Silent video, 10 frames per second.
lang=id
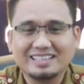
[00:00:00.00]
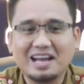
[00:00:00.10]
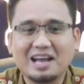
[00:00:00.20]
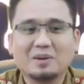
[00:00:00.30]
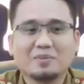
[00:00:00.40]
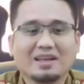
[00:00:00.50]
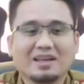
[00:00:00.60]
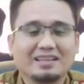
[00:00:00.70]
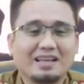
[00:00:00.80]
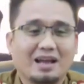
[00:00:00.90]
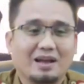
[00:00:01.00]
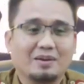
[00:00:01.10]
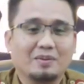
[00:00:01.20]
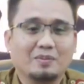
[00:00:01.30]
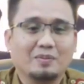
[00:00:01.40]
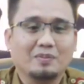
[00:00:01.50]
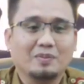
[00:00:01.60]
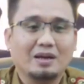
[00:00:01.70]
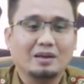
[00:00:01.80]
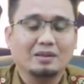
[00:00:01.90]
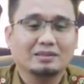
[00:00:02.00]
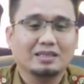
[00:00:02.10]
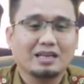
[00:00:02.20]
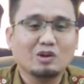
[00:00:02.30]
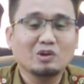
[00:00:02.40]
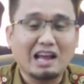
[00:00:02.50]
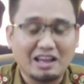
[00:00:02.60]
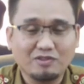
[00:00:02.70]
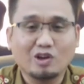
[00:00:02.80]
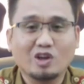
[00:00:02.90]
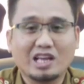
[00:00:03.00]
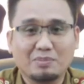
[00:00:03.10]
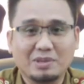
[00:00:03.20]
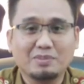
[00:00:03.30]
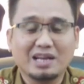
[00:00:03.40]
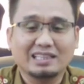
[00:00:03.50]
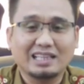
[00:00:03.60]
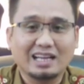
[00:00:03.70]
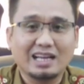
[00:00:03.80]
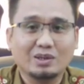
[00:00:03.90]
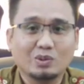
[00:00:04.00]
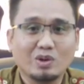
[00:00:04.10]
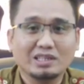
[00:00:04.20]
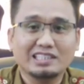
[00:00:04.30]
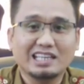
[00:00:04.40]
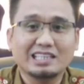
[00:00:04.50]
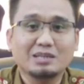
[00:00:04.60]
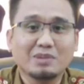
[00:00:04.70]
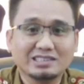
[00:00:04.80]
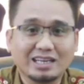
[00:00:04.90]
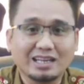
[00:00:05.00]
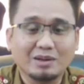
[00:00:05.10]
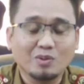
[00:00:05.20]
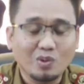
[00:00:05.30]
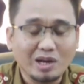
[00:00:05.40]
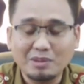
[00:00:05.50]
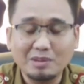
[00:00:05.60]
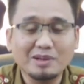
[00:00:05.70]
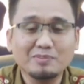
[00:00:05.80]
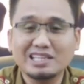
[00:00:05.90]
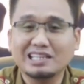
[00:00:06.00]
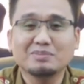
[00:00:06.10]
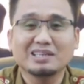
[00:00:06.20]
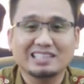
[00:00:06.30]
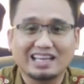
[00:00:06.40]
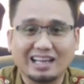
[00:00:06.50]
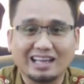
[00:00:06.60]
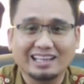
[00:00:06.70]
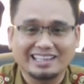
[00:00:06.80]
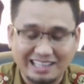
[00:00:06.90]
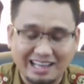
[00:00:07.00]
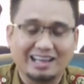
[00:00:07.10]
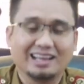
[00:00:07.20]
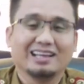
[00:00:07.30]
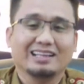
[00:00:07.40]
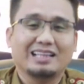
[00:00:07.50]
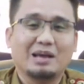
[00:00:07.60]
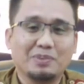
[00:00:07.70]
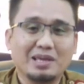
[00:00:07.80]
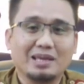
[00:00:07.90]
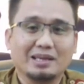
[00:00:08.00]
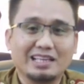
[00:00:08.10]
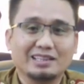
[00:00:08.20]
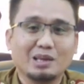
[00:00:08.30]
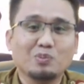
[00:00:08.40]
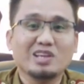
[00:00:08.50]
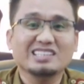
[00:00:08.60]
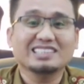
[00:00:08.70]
Ya, ya terlalu naif kalau kami mengatakan uang tidak jadi masalah. Uang memang menjadi masalah Ya, tapi kita punya